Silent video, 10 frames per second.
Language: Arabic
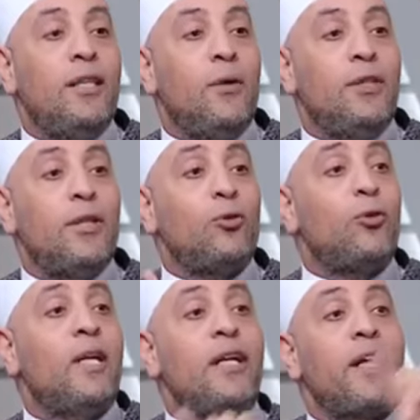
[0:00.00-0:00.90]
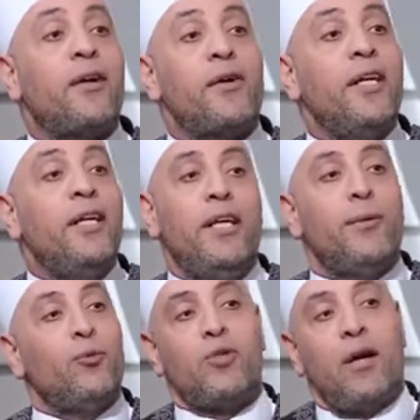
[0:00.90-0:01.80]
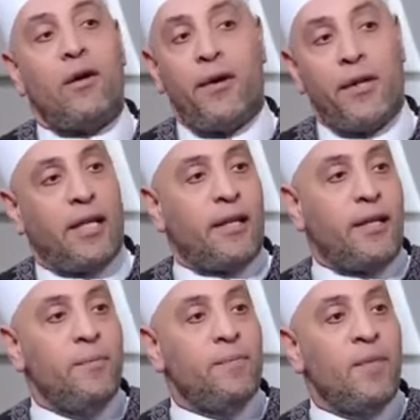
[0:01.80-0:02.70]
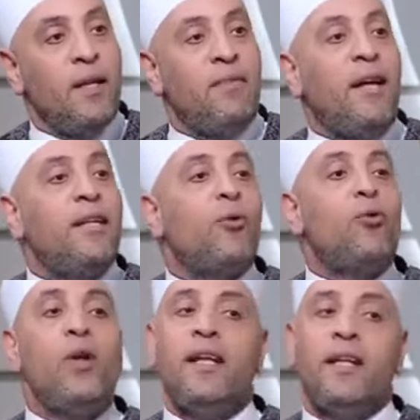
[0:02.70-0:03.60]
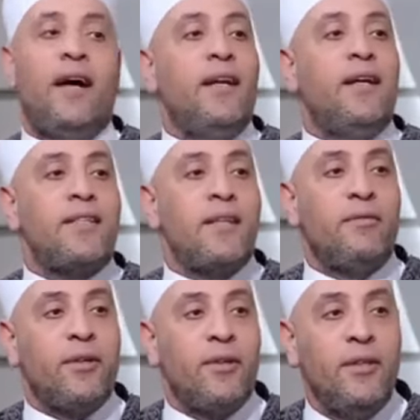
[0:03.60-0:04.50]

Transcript: وتترك لانك رايح لمستقرك فاحنا كلنا على سفر